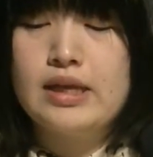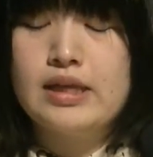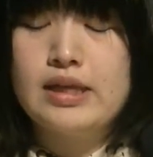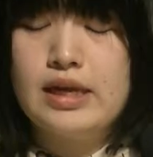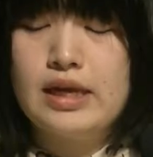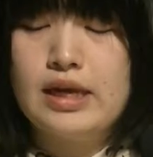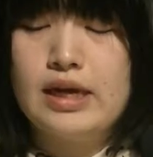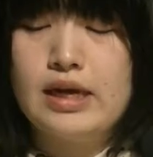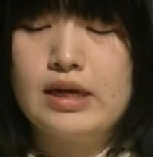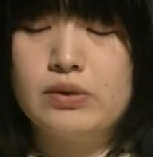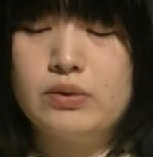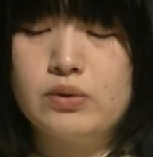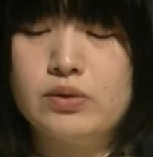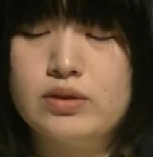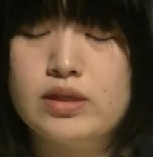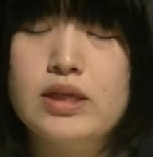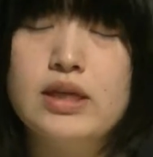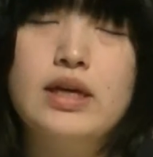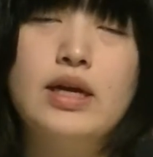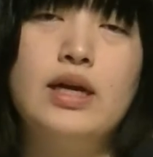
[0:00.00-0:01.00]
で
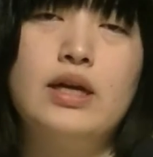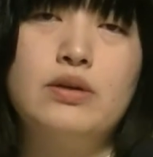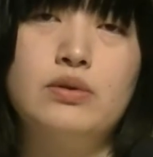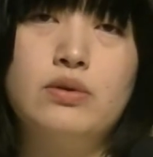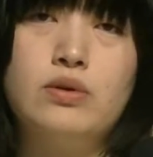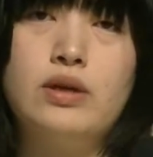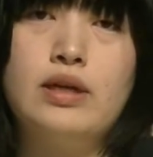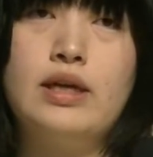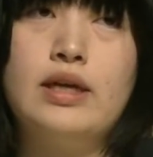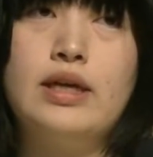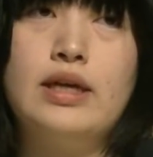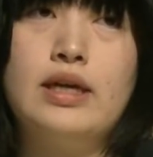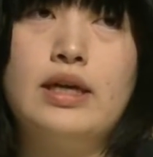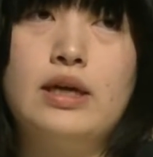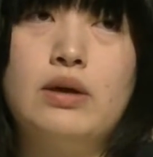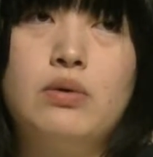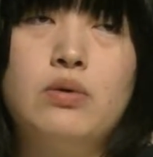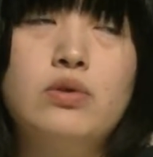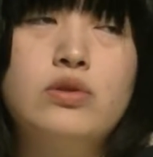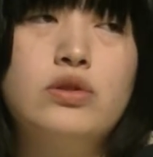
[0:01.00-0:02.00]
前回の、
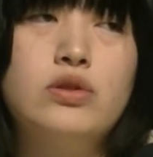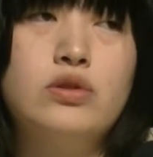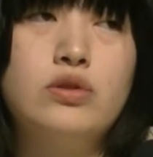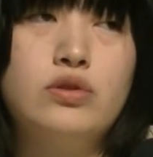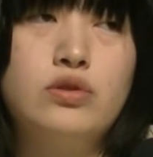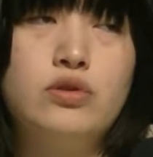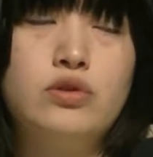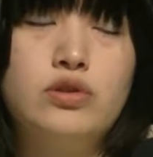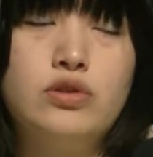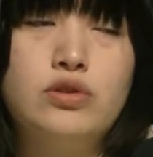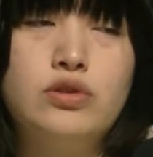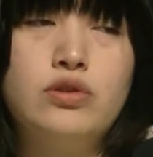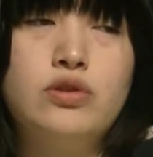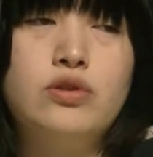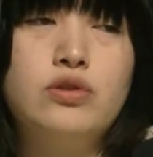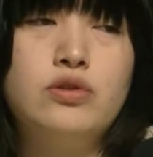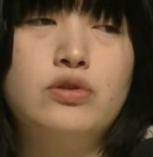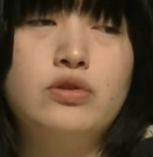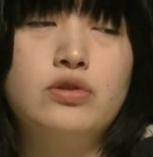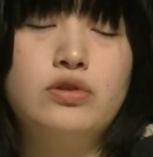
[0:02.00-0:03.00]
放送の収
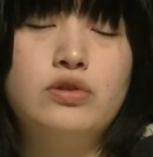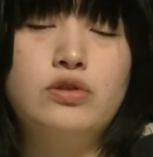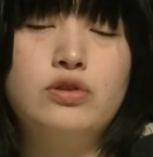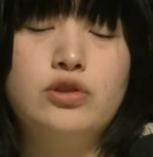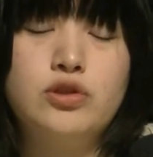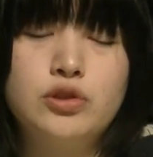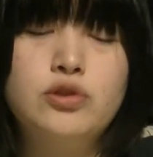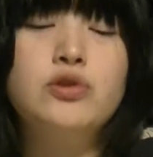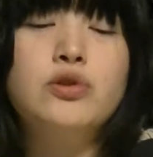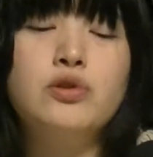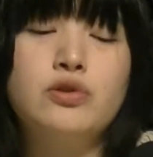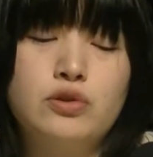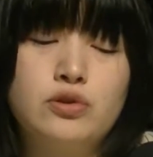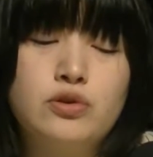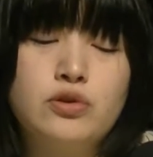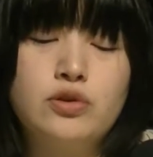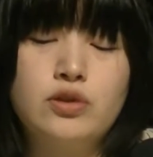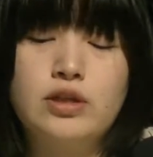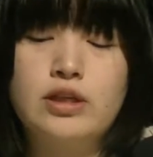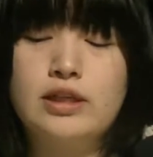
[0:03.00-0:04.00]
録
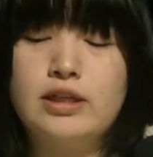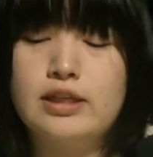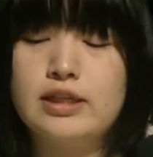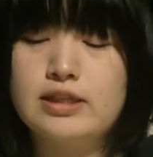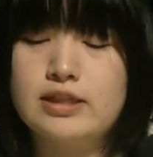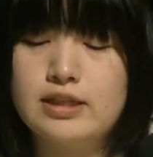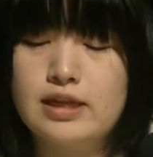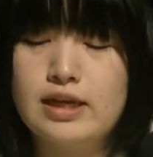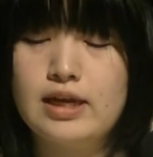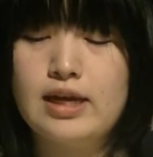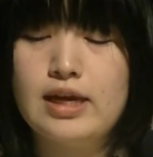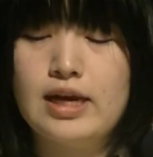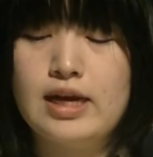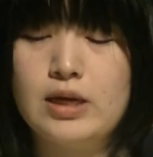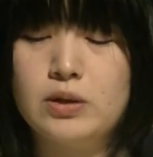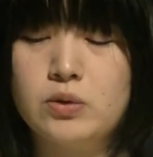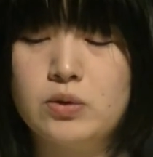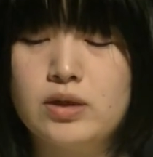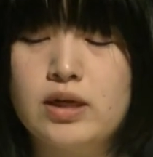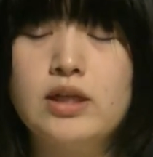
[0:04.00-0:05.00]
の時にですね
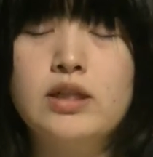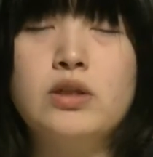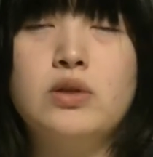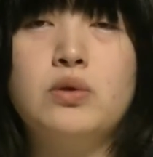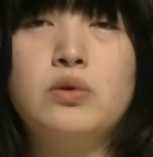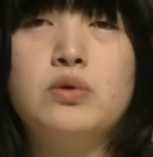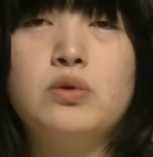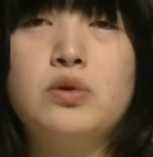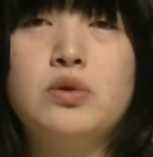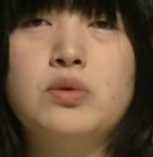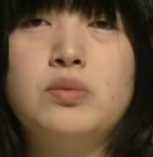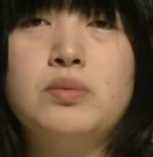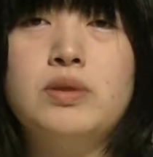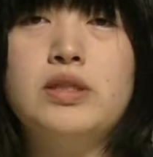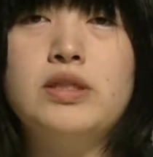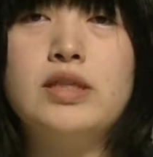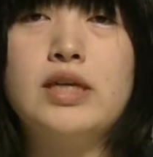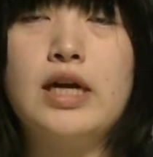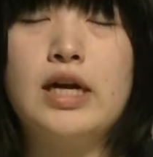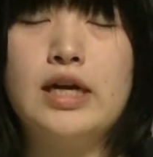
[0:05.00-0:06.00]
監督
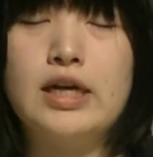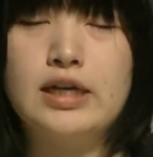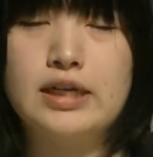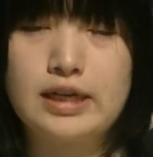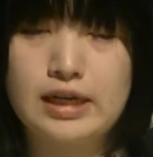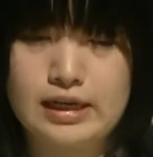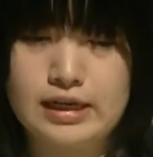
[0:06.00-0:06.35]
自ら、